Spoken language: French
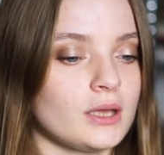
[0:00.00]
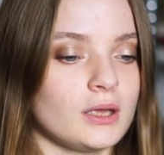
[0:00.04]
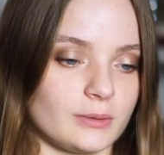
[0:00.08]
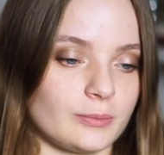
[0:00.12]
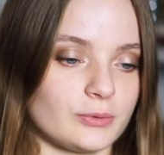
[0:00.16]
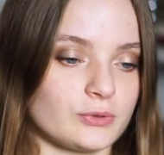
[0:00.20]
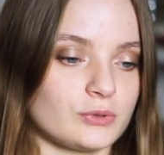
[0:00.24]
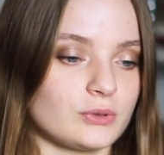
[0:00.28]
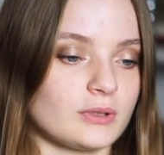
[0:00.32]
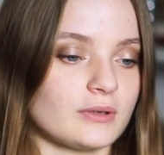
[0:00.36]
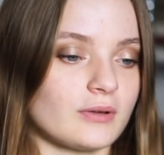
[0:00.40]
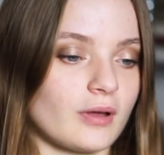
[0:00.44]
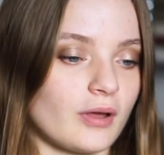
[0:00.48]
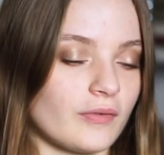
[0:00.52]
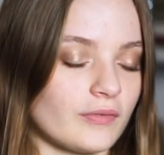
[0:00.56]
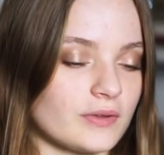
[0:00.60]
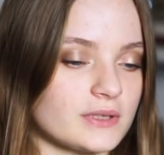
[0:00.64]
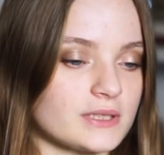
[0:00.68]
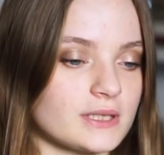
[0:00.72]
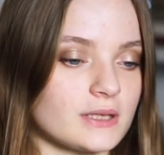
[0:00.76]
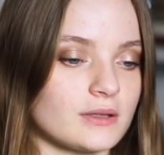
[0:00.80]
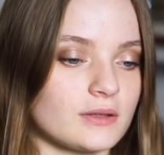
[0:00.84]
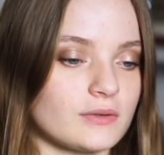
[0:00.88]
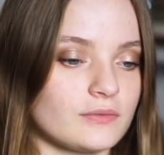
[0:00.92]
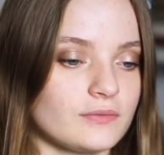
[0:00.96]
J'ai l'impression d'avoir fait
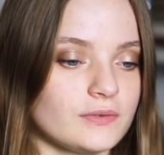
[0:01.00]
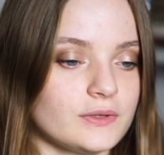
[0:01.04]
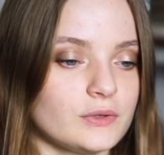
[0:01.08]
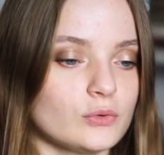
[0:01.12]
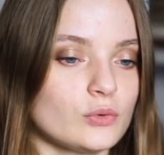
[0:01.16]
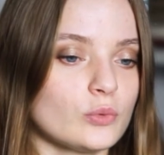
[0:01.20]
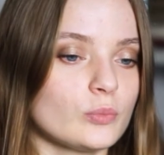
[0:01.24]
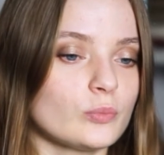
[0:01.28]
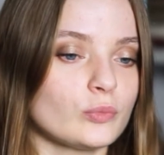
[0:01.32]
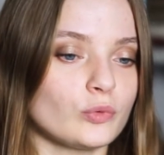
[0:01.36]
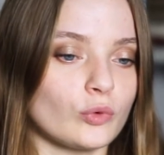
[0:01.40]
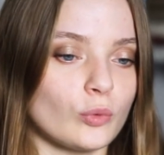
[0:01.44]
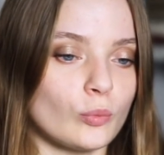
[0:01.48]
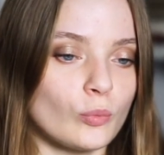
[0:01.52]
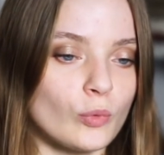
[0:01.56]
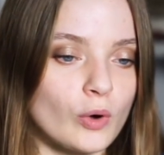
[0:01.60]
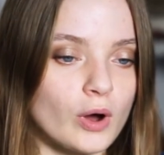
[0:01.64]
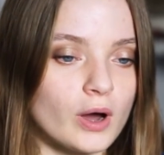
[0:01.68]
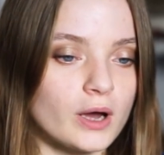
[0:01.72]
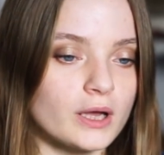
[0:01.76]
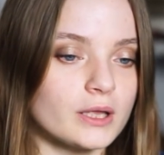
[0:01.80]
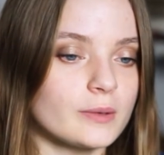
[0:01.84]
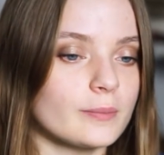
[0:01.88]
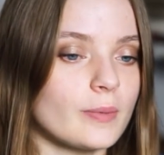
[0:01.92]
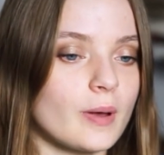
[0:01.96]
cette vidéo pour
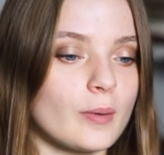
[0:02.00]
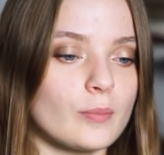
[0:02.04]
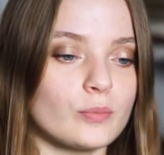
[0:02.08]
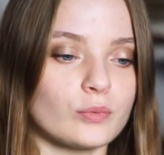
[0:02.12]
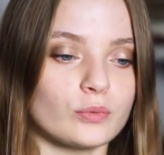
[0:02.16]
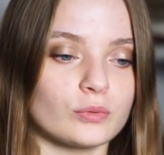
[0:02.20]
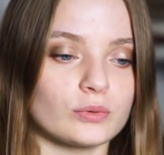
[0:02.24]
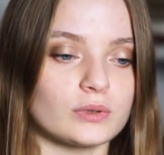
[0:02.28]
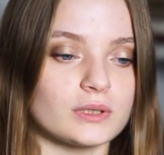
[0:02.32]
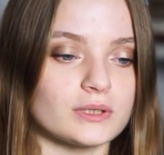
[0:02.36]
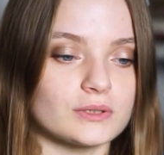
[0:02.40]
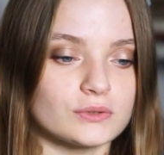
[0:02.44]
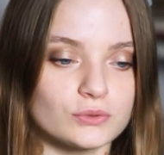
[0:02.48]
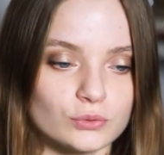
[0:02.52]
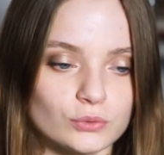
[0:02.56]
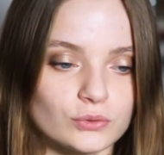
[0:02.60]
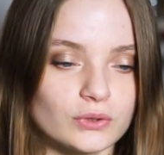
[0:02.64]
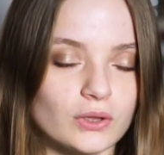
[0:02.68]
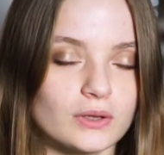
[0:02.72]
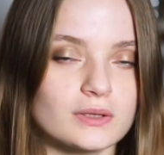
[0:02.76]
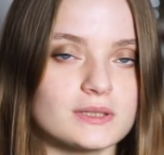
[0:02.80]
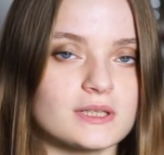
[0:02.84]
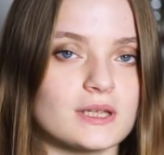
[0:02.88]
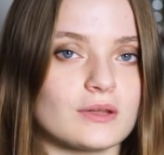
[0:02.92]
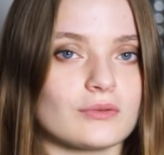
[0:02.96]
moi et pas pour les
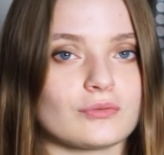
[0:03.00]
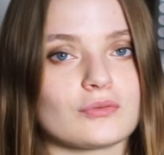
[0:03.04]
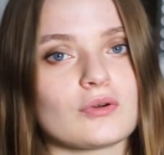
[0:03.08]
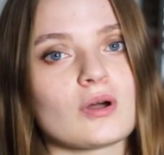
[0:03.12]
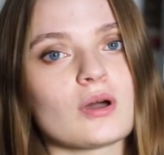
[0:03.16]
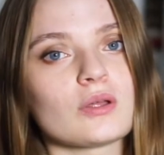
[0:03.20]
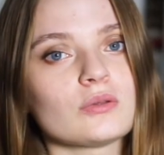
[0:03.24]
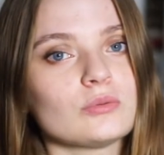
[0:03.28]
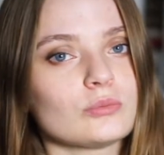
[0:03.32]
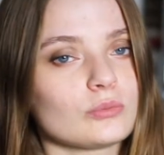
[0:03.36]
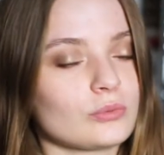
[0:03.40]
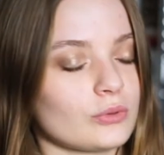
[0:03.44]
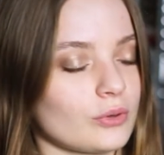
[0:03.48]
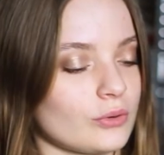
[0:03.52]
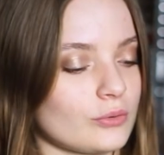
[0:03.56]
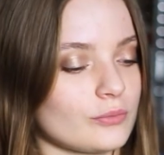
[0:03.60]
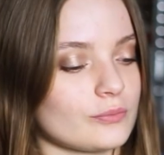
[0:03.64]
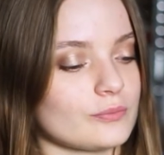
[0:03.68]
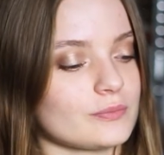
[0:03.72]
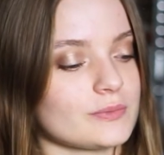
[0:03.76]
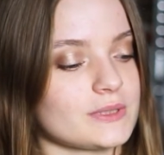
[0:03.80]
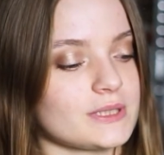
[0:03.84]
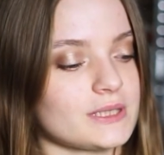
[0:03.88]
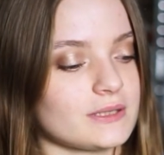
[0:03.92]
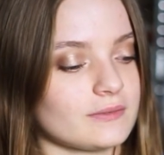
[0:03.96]
autres cette fois, donc euh,
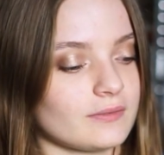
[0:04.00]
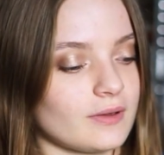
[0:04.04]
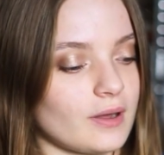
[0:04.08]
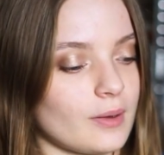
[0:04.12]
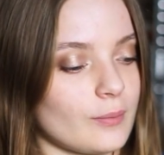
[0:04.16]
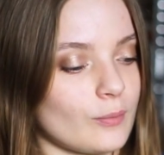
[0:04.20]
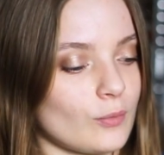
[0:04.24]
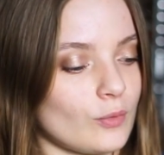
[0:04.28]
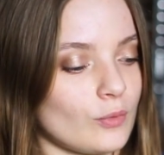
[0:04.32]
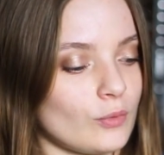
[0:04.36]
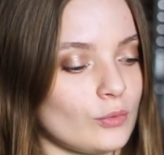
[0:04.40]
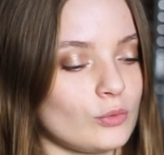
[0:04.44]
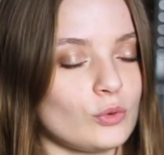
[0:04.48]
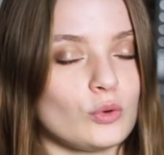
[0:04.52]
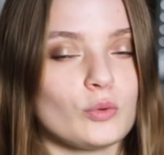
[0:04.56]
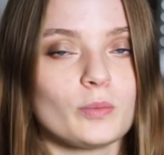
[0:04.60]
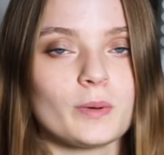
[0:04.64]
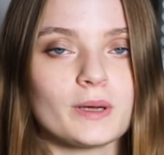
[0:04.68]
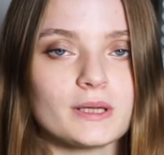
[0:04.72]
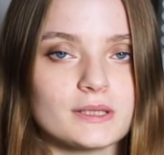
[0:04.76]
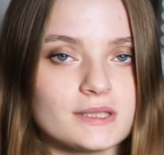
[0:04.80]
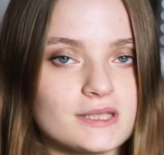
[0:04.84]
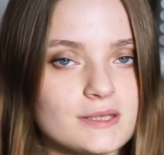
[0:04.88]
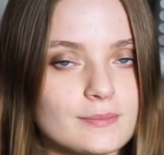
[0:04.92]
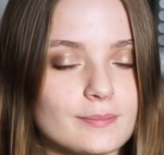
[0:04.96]
c'est vraiment le
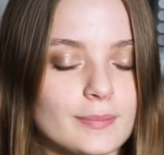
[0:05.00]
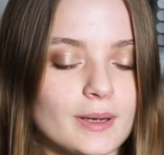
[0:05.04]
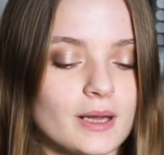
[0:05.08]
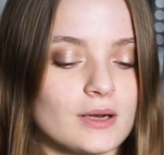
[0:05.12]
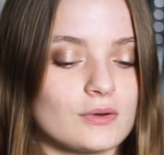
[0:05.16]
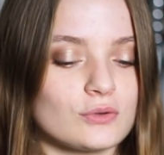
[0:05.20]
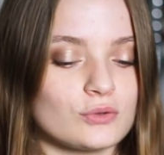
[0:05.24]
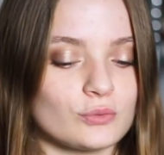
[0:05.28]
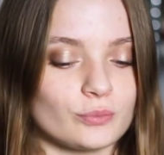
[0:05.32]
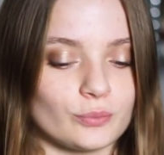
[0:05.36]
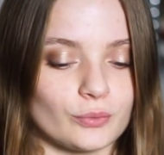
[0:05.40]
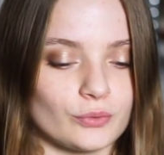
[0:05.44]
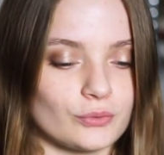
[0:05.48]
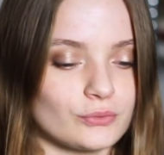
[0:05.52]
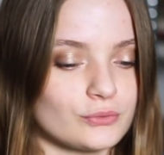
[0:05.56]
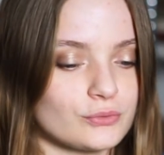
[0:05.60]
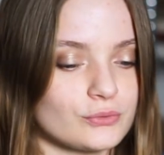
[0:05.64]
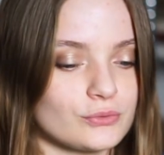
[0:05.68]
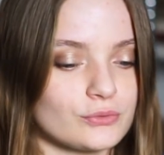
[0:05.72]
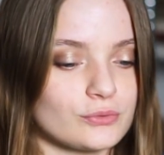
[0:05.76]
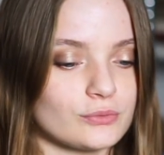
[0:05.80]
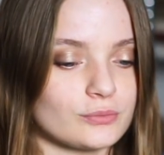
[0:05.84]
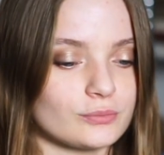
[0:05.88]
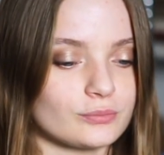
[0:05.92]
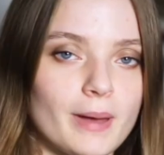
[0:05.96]
principal, je
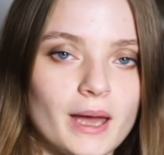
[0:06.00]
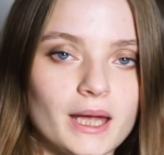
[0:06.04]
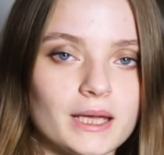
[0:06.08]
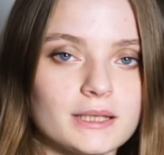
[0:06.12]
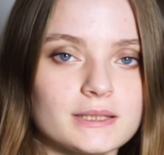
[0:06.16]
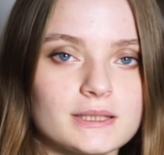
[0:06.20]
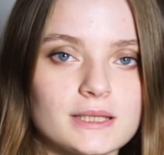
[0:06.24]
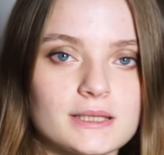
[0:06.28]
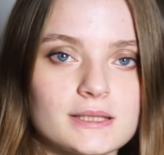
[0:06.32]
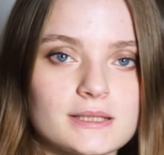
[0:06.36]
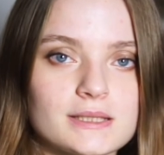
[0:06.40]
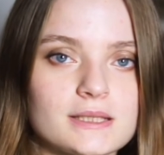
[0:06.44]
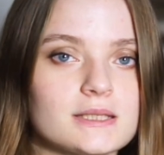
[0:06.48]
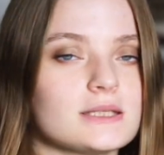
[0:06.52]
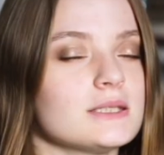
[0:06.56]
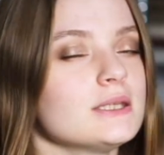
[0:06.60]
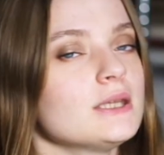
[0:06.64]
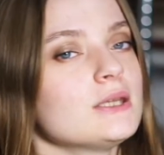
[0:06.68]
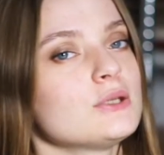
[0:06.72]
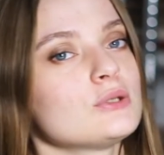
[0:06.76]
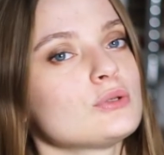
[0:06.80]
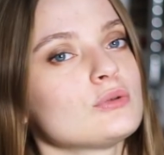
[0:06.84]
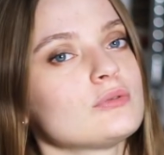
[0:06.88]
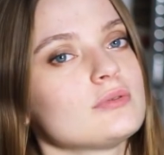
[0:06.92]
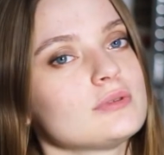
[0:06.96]
pense. M'arrêter ici
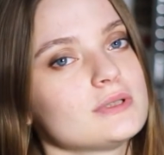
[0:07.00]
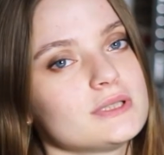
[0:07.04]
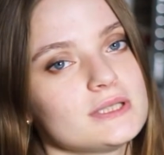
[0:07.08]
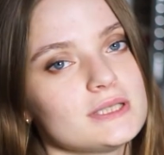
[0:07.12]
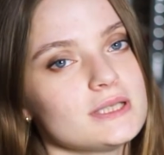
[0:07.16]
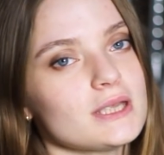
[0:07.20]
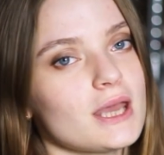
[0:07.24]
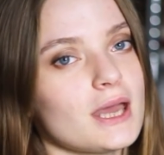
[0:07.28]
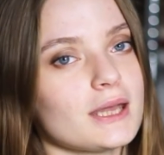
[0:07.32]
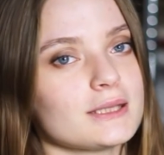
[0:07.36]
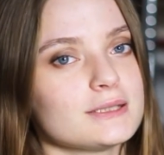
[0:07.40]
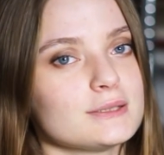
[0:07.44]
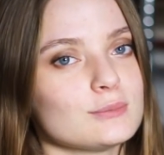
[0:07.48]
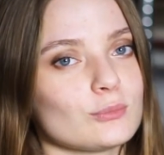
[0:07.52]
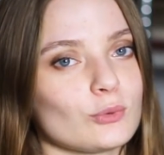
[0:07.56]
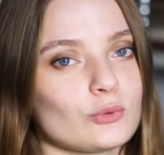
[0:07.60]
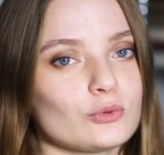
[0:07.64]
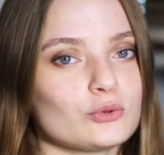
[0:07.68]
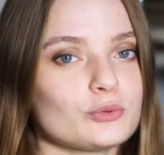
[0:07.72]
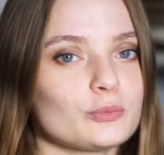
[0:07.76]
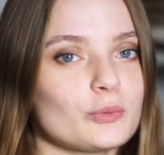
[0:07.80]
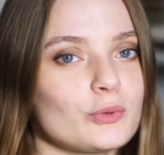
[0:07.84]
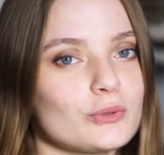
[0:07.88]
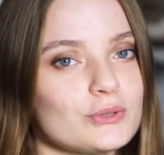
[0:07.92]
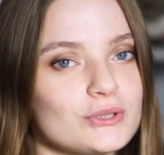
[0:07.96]
et je vous dis à
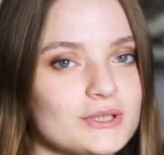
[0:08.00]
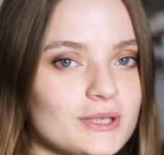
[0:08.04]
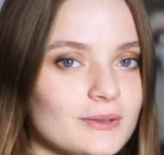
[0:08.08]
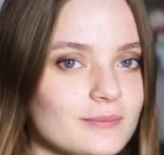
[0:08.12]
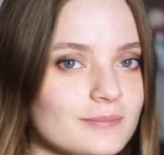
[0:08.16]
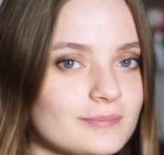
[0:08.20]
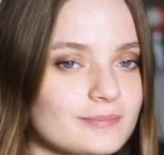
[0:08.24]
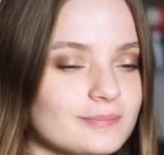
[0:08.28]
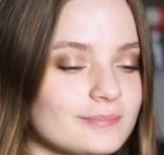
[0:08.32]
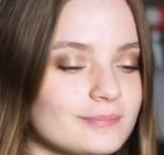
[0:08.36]
dimanche prochain.